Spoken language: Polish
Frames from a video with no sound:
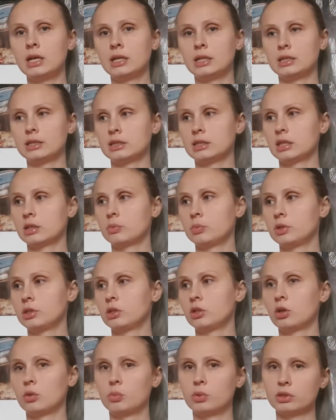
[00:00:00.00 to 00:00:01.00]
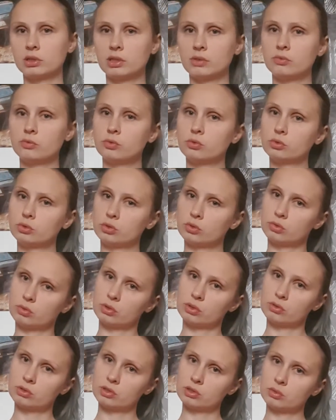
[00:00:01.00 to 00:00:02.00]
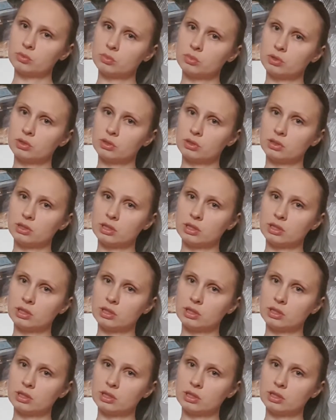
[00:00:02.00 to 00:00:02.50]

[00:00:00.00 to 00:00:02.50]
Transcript: Jest jakby robotem funkcjonującym y,